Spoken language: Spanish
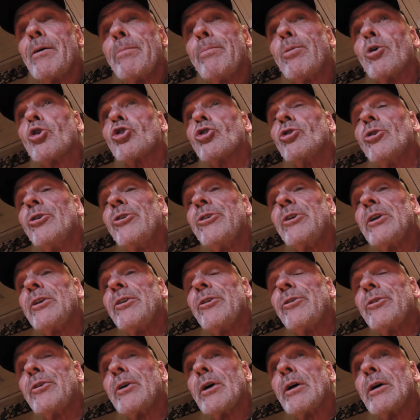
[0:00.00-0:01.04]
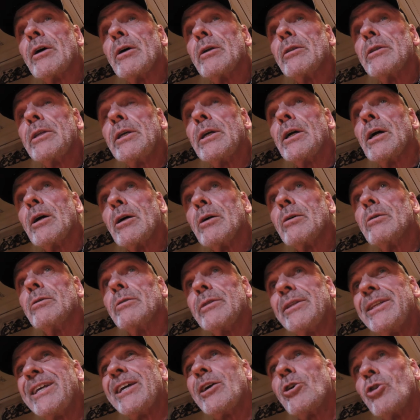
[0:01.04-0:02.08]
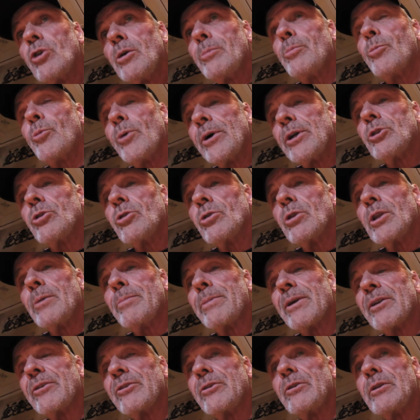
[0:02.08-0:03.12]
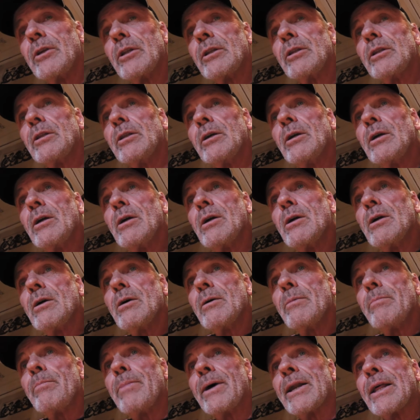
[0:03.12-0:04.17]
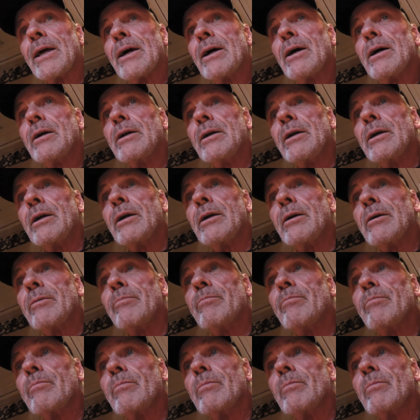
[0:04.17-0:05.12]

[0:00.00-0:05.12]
vez por conciencia, diga, dejo el puesto de presidente para eh,